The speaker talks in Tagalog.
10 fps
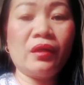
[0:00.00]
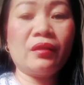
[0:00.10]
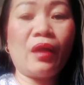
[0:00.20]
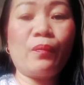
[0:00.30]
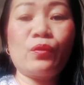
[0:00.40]

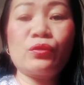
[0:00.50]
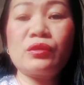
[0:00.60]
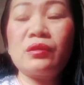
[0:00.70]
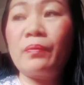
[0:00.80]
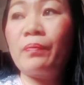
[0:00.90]

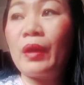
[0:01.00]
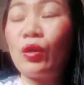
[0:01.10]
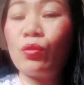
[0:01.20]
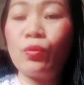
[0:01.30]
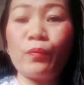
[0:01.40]
Tapos, pag
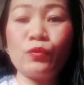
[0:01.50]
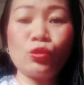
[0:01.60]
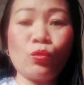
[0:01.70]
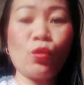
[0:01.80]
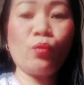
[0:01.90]

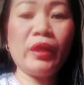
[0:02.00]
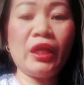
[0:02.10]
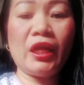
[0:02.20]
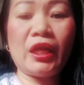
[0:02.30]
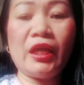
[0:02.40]
gusto mong
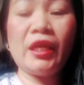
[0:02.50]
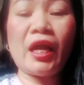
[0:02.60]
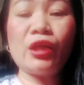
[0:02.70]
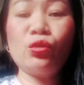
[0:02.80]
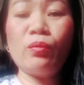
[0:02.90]
umihi,
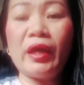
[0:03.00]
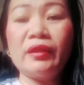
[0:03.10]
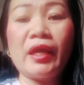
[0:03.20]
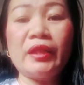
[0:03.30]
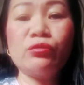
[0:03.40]
nahiya kang dumaan
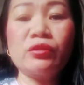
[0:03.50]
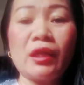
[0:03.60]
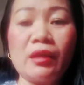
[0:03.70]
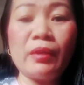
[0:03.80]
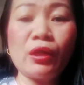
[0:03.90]
dahil doon sa
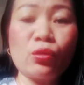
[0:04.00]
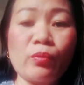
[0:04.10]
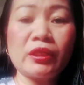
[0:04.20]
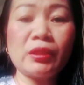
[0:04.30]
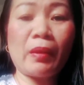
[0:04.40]
living room
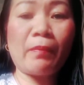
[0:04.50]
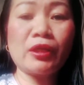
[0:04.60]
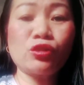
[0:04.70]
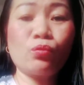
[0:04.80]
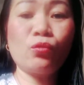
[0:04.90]
kasi
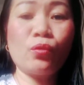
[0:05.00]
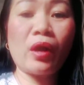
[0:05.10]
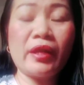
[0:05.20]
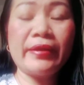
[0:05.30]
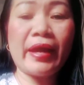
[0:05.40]
pagpasok mo,
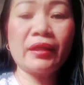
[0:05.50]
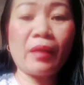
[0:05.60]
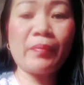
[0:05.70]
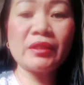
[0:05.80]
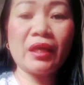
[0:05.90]
adadaan
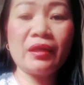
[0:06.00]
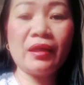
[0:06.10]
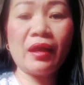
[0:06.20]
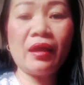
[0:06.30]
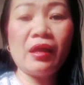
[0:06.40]
ka pa sa
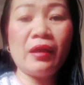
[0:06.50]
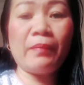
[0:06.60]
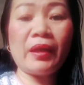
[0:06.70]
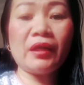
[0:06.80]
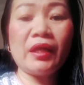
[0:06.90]
kanila.
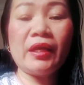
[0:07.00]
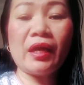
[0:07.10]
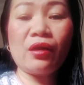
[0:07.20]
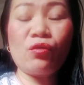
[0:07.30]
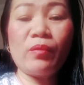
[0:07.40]
Parang nahiya
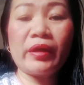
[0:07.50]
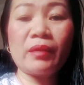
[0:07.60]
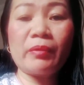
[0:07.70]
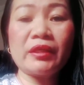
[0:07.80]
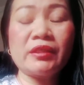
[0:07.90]
kang
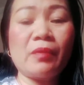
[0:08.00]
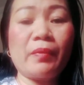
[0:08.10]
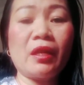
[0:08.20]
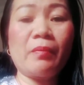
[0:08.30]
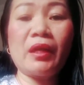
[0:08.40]
umakyat para
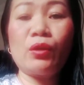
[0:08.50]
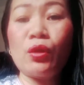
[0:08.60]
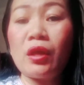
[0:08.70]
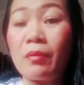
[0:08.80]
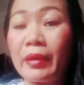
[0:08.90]
isipin na naman
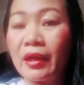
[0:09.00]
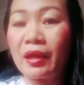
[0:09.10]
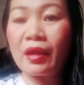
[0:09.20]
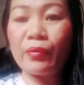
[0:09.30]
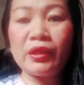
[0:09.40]
ano na naman ang
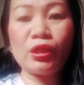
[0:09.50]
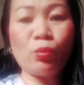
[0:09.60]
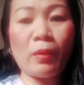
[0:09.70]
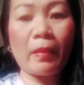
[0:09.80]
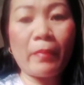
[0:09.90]
gagawin dito,
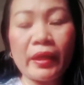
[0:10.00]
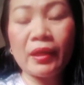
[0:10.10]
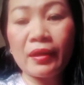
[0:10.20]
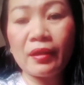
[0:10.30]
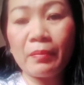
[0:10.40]

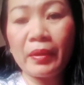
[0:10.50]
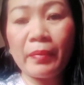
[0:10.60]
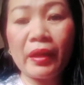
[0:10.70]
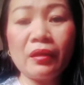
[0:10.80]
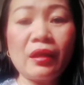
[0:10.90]
magpapahinga na naman.
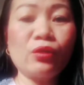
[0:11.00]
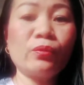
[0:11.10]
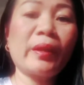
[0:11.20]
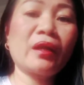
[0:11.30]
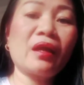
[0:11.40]
Parang ganun,
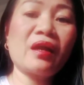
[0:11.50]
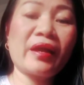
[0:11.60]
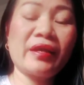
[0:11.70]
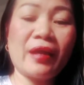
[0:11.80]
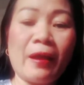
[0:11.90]
parang
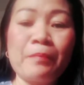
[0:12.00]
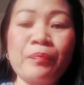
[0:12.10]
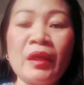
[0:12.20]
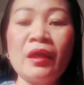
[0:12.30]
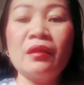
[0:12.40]
nakakahiya.
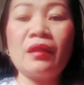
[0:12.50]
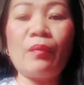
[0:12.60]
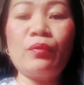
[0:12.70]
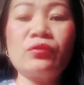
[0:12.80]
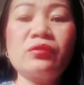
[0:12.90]

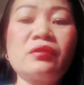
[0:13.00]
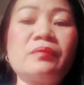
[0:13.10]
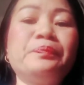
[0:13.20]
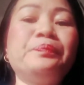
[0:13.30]
Tapos,